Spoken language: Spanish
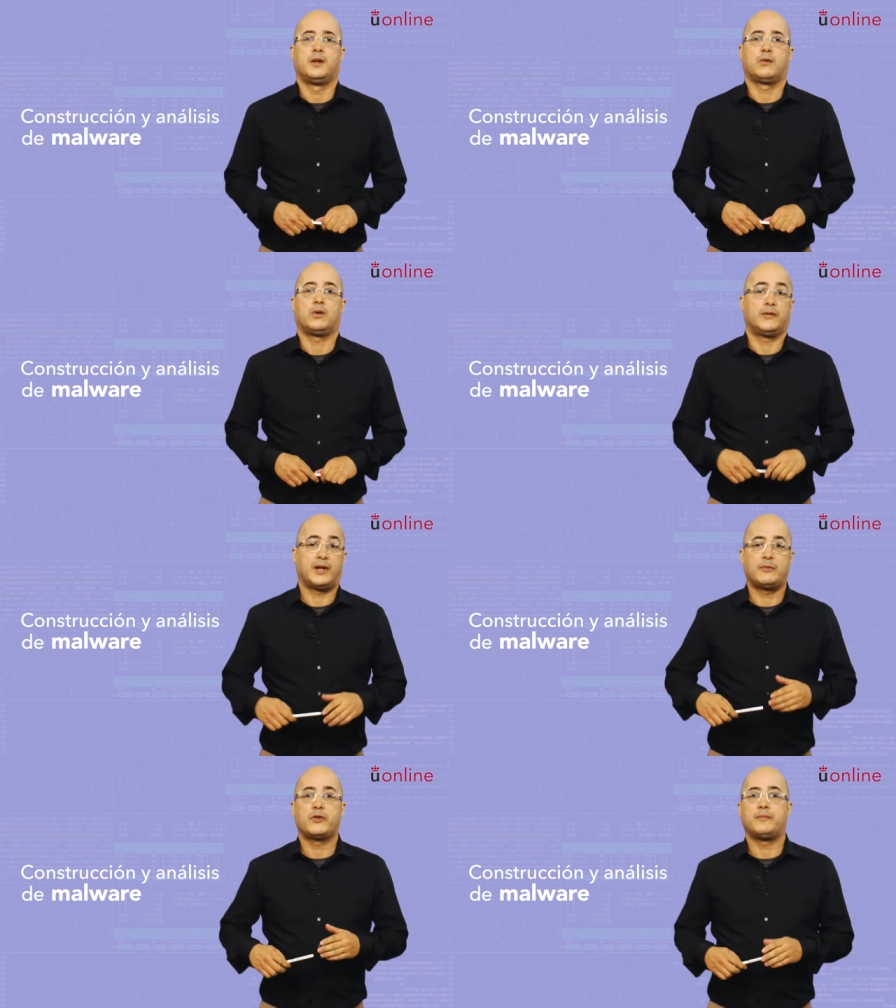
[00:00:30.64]
Cuando
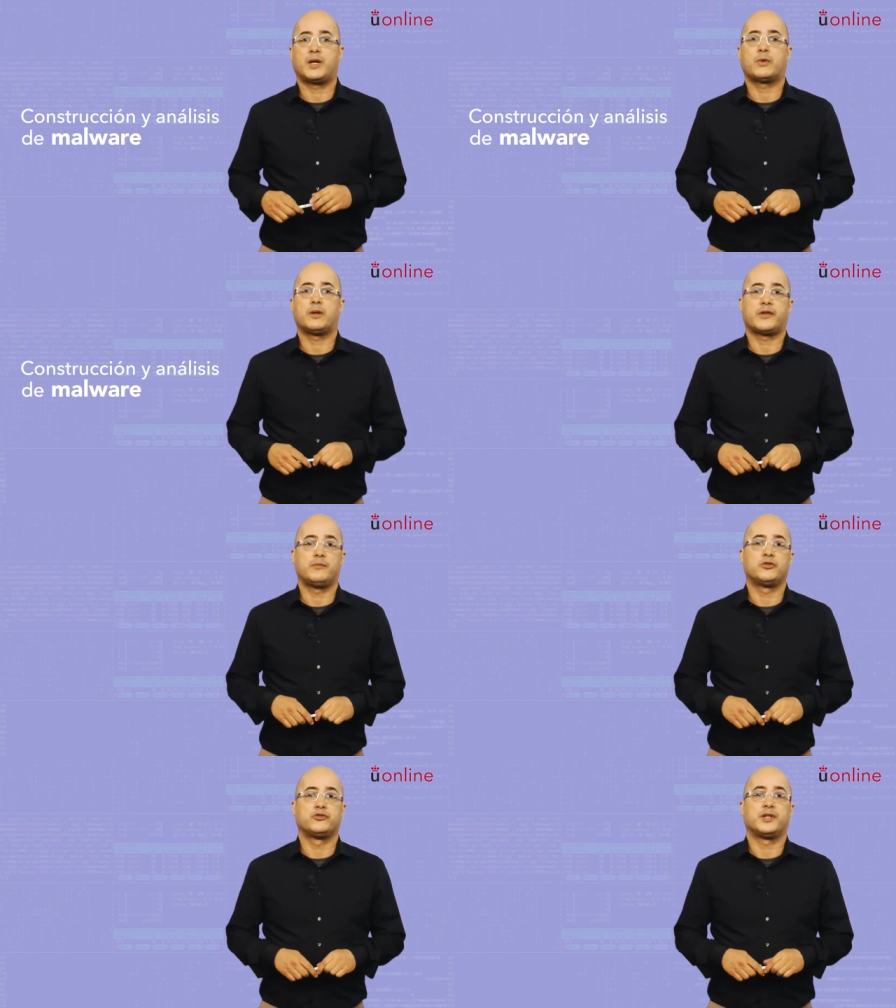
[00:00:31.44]
hablamos del malware lo
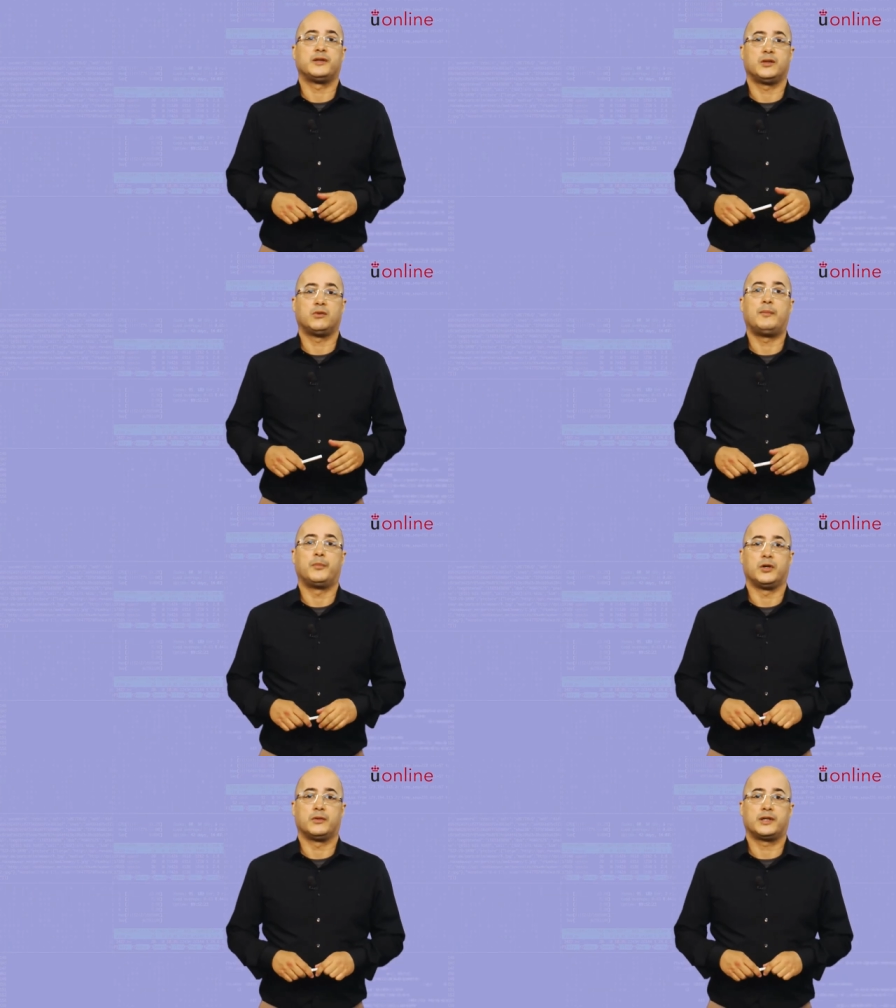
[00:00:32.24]
hacemos en su sentido amplio,